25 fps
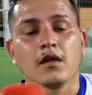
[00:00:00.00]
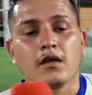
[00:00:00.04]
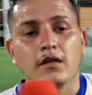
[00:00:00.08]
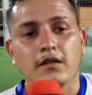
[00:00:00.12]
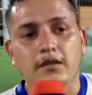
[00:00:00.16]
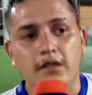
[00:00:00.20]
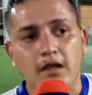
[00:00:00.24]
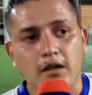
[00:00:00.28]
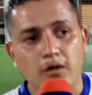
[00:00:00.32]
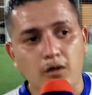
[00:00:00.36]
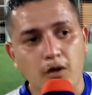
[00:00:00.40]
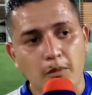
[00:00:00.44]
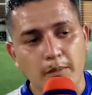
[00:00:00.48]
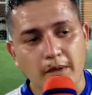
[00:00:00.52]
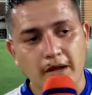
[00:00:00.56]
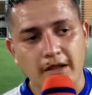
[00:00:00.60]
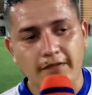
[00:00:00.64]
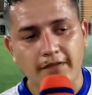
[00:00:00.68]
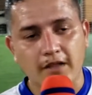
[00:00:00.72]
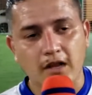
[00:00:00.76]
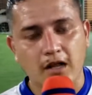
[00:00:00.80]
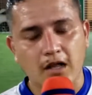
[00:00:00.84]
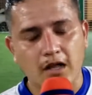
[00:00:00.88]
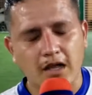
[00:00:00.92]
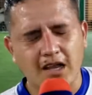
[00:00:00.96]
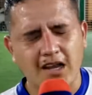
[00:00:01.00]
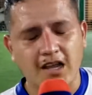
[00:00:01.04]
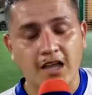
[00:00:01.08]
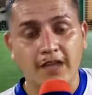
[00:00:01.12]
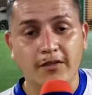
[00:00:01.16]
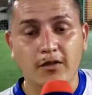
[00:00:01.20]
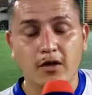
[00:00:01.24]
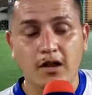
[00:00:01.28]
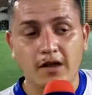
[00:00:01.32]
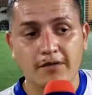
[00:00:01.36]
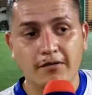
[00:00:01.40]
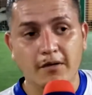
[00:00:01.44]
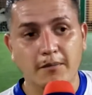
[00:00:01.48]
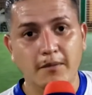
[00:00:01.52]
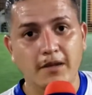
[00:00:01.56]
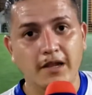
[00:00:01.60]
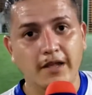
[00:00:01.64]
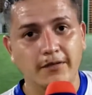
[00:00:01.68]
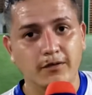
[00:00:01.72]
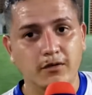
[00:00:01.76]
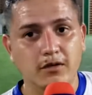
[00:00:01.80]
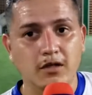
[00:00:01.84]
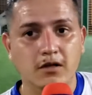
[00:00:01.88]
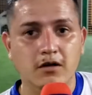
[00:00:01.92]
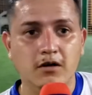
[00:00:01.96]
Saludos para Intercadenas y toda la familia
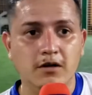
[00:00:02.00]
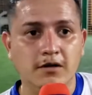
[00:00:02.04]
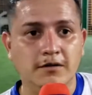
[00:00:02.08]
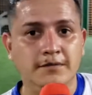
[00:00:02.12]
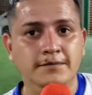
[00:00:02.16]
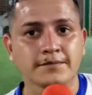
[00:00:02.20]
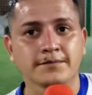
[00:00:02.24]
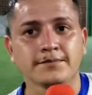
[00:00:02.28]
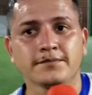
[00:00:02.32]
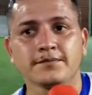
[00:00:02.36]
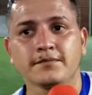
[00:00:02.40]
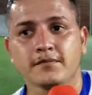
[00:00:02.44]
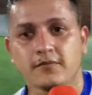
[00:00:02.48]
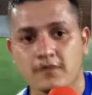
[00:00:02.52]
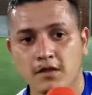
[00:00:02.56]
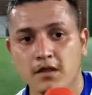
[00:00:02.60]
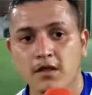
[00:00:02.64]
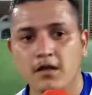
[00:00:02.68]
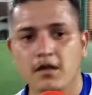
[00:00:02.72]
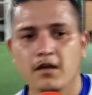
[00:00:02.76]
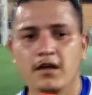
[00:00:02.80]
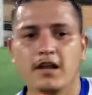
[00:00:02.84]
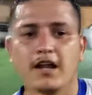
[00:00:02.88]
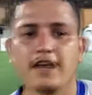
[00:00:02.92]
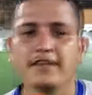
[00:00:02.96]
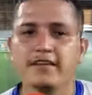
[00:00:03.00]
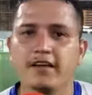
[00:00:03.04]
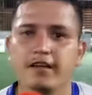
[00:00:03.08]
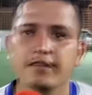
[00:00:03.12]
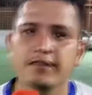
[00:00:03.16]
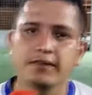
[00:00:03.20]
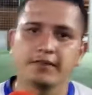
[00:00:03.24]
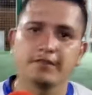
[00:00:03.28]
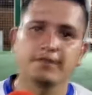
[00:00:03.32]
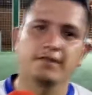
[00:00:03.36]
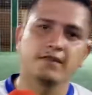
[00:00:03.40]
de Cor. Gracias.